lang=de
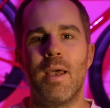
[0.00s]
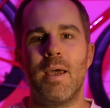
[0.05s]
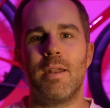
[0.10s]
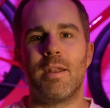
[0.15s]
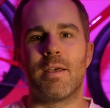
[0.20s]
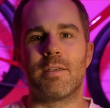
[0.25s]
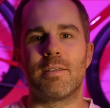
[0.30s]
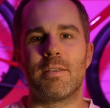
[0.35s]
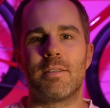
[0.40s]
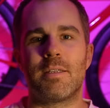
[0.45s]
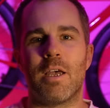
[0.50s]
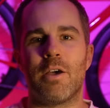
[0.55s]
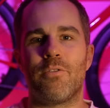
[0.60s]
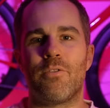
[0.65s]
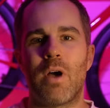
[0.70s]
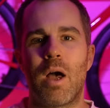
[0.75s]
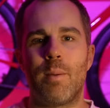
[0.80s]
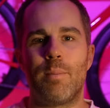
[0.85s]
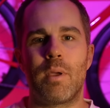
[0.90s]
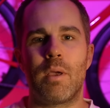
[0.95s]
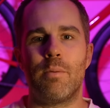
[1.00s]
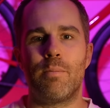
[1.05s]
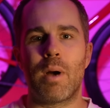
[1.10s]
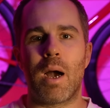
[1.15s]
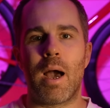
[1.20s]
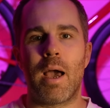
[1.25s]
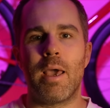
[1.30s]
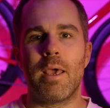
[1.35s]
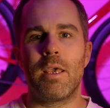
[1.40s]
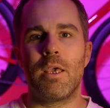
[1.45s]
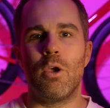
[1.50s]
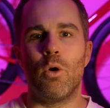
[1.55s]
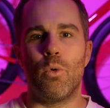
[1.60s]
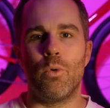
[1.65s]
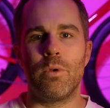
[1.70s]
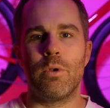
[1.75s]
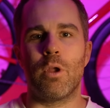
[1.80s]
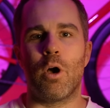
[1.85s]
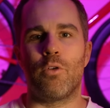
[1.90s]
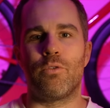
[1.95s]
Das ist der farbige Bereich hier
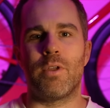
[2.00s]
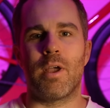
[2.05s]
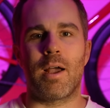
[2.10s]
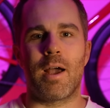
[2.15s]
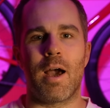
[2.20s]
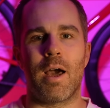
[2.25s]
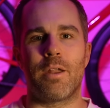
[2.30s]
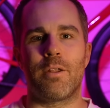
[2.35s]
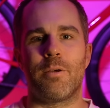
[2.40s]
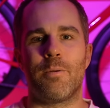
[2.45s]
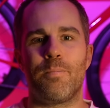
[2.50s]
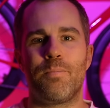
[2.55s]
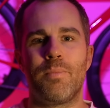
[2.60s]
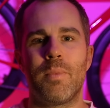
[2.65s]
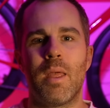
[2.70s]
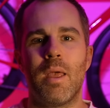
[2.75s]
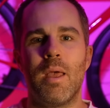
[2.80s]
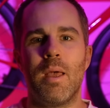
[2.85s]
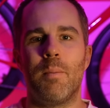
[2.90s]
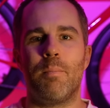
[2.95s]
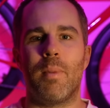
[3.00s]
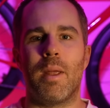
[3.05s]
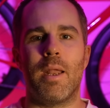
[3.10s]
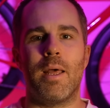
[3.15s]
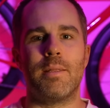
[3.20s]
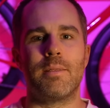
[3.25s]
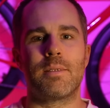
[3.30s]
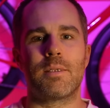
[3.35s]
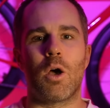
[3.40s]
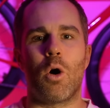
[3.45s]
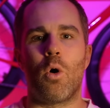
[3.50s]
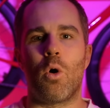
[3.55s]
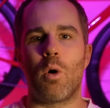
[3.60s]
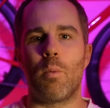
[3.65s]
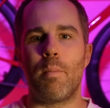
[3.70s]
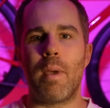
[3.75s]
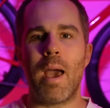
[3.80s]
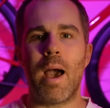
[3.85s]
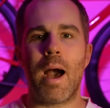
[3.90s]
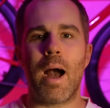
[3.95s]
unten auf der Karte. Man nennt es auch
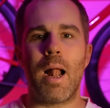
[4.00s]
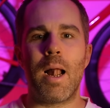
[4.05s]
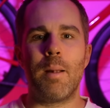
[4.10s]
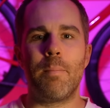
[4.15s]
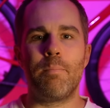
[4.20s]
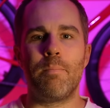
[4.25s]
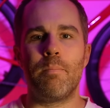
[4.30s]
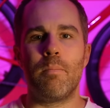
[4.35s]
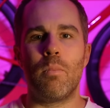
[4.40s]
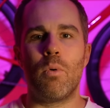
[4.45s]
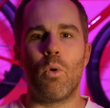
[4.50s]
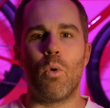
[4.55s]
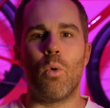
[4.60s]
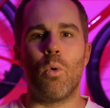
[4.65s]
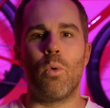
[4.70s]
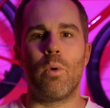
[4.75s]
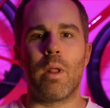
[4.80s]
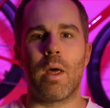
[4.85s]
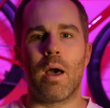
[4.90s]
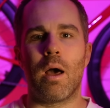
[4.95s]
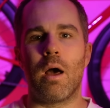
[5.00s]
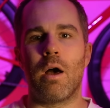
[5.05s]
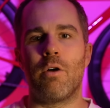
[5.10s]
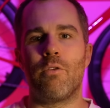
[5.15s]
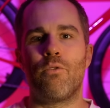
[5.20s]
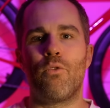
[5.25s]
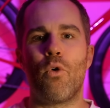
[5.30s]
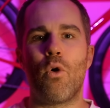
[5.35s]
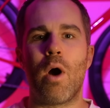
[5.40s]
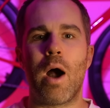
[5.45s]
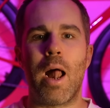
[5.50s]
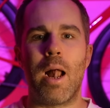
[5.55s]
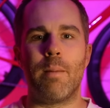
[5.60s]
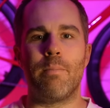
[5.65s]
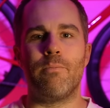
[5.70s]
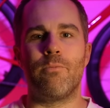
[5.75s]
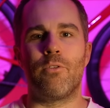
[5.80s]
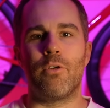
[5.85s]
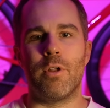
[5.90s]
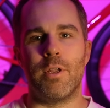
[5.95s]
Meeralpen oder
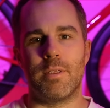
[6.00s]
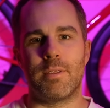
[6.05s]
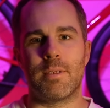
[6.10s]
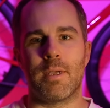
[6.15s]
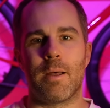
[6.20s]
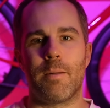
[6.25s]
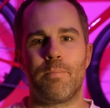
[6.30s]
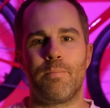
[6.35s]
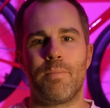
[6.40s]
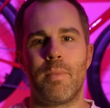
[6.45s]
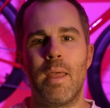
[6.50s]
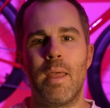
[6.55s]
Voralpen von Nizza.